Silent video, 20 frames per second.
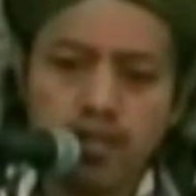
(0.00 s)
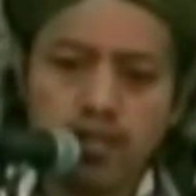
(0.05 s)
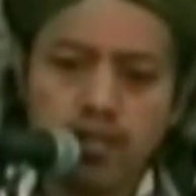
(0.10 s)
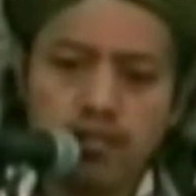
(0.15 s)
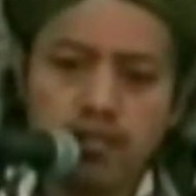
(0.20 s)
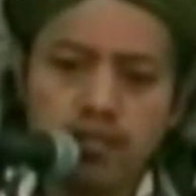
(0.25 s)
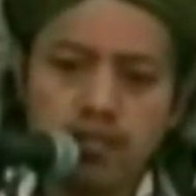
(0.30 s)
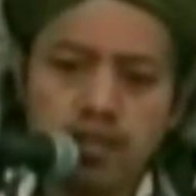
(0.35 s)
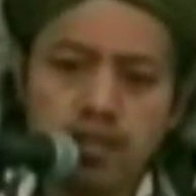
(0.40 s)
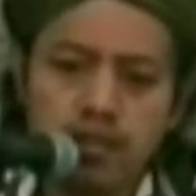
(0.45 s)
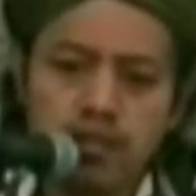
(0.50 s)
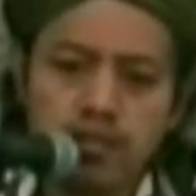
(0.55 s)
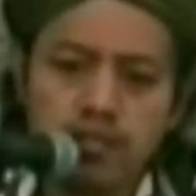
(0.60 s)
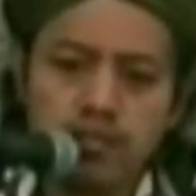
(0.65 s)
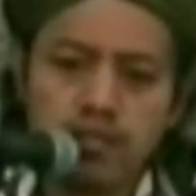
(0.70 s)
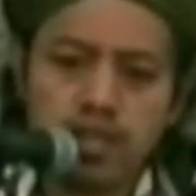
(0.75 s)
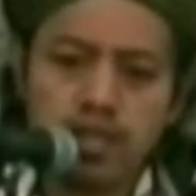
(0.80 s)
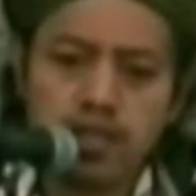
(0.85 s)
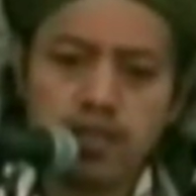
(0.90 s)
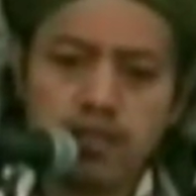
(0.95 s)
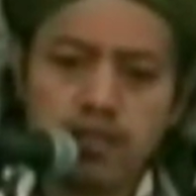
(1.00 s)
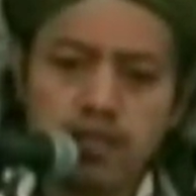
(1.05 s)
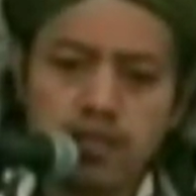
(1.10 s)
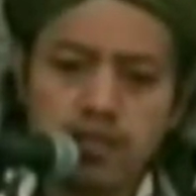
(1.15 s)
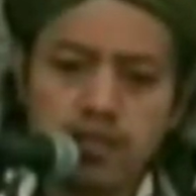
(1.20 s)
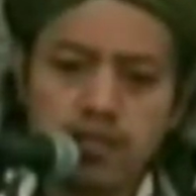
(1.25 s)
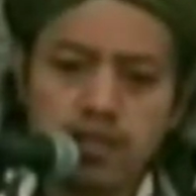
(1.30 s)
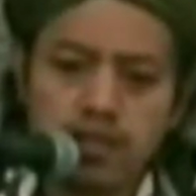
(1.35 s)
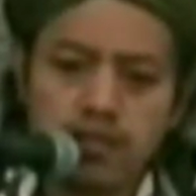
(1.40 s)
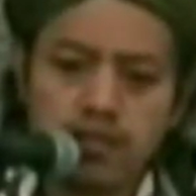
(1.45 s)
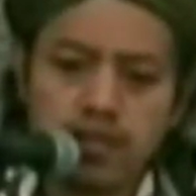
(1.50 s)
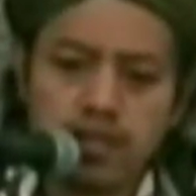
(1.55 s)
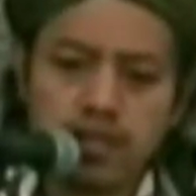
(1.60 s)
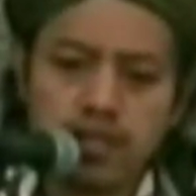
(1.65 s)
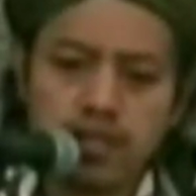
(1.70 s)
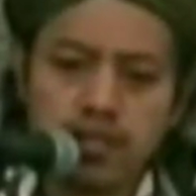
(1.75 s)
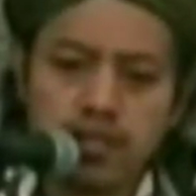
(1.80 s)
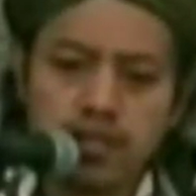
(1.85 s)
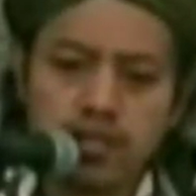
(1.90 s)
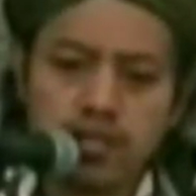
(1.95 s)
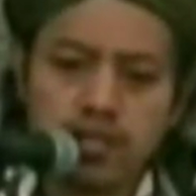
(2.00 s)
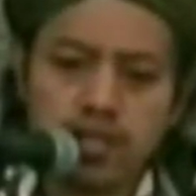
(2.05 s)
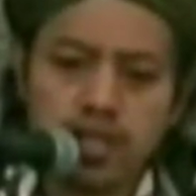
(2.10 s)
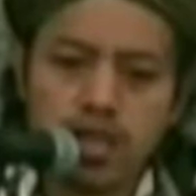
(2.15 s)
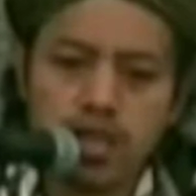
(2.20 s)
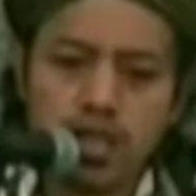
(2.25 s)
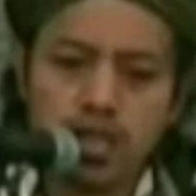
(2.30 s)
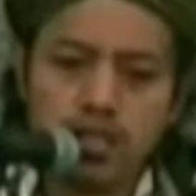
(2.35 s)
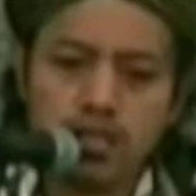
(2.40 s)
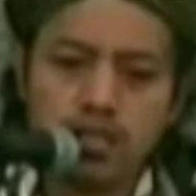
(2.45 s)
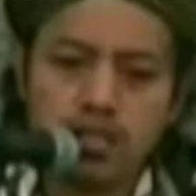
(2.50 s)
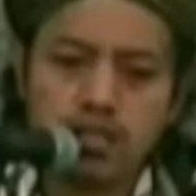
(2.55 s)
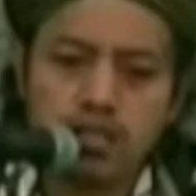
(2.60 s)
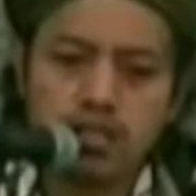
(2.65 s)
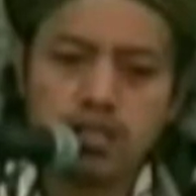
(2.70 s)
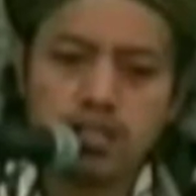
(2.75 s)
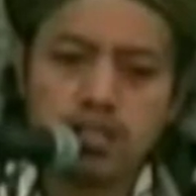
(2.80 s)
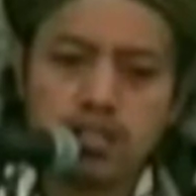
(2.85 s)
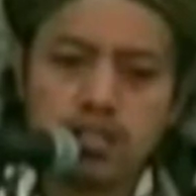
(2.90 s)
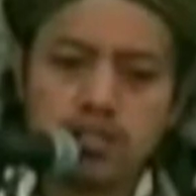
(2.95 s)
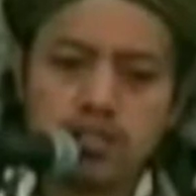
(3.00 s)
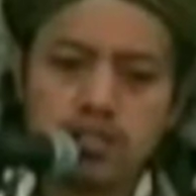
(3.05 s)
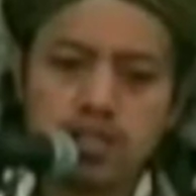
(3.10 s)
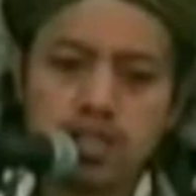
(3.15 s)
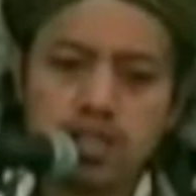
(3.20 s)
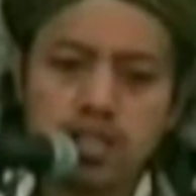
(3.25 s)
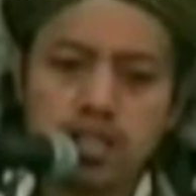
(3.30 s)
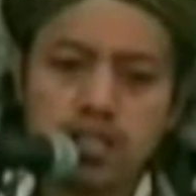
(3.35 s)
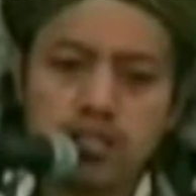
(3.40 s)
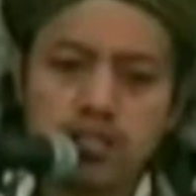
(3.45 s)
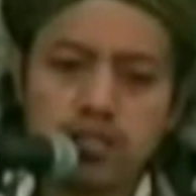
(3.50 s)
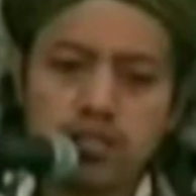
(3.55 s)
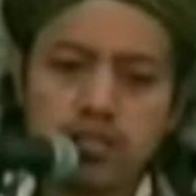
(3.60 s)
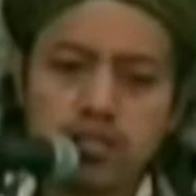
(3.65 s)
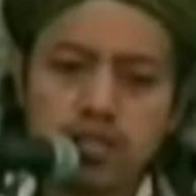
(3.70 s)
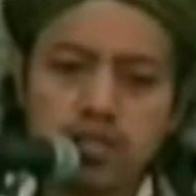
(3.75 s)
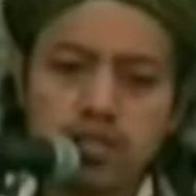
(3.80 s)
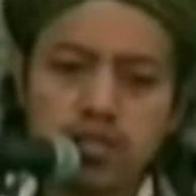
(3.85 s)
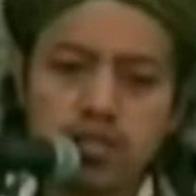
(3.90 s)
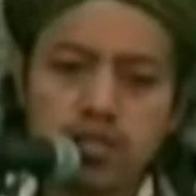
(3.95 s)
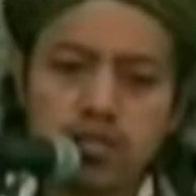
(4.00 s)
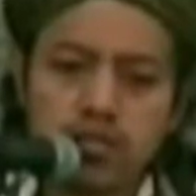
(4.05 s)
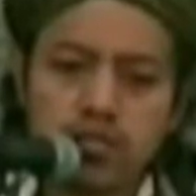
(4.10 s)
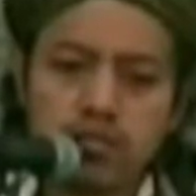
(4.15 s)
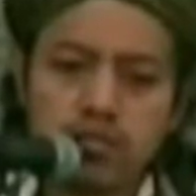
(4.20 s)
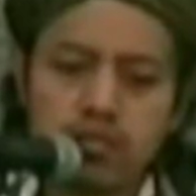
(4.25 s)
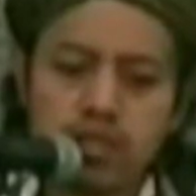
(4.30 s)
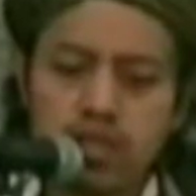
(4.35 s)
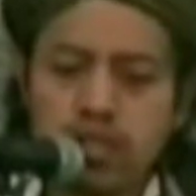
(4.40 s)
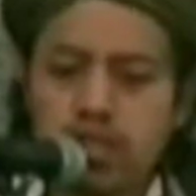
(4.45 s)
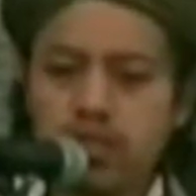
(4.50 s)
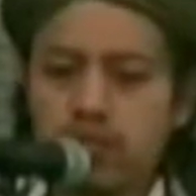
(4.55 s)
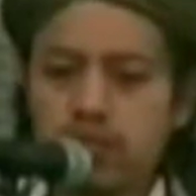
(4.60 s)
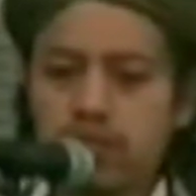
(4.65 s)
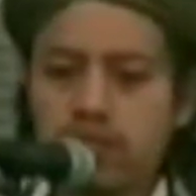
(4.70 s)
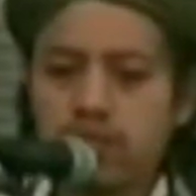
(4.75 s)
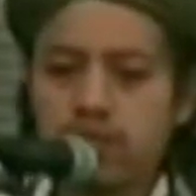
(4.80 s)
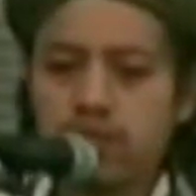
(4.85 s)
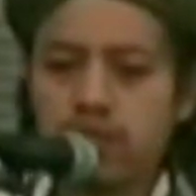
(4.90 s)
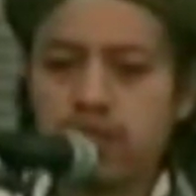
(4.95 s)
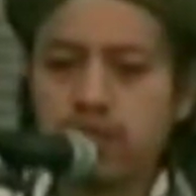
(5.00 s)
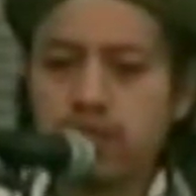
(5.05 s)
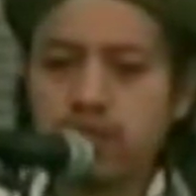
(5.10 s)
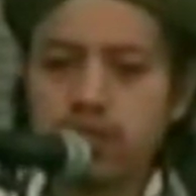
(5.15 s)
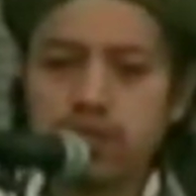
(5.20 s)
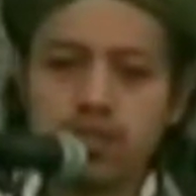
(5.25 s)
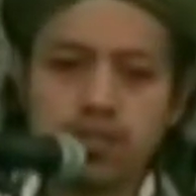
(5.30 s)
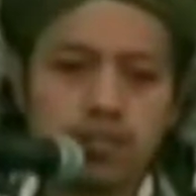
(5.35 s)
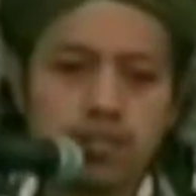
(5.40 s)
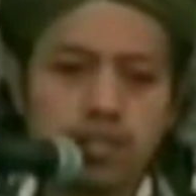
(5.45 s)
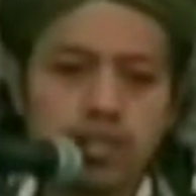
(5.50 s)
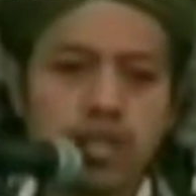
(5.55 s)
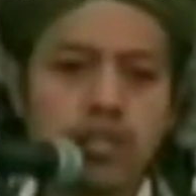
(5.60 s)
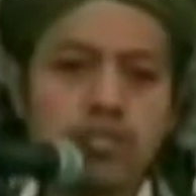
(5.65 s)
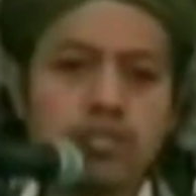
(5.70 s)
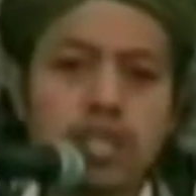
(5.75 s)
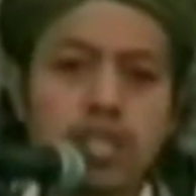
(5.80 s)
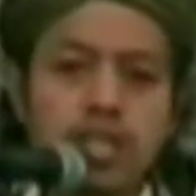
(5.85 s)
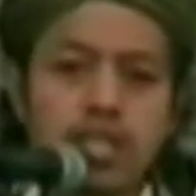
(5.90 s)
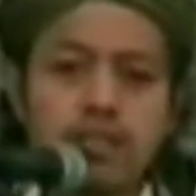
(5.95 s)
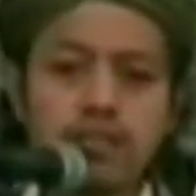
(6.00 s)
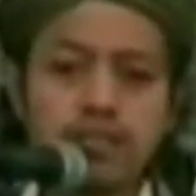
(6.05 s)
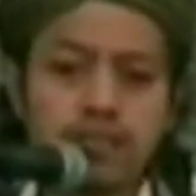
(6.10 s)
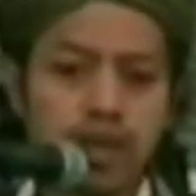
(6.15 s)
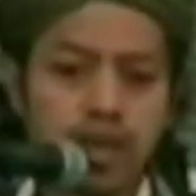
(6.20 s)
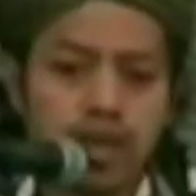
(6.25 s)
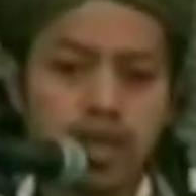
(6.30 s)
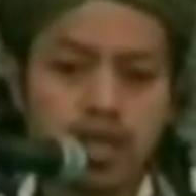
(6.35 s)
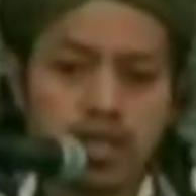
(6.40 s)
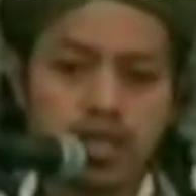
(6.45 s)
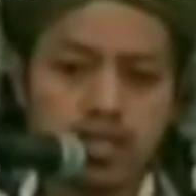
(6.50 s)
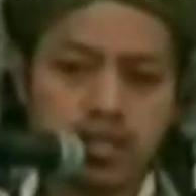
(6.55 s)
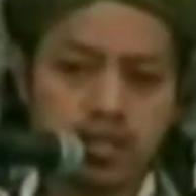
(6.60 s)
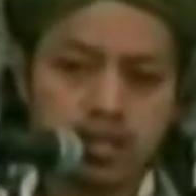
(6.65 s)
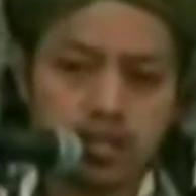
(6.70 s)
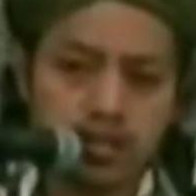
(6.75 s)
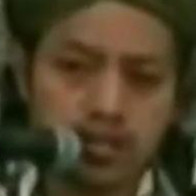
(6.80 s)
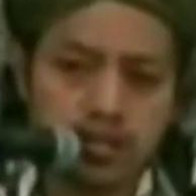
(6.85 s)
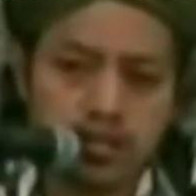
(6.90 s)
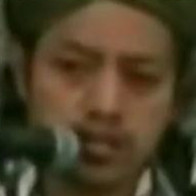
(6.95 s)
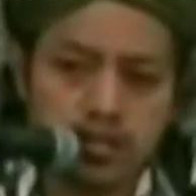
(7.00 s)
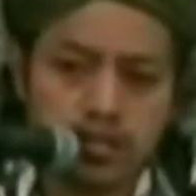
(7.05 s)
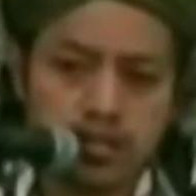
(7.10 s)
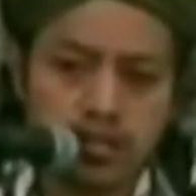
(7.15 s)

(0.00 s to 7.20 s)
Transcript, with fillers: ya memang di malam Yesus Sa'ban itu kita disunatkan untuk banyak beribadah tapi nggak usah lebay gitu loh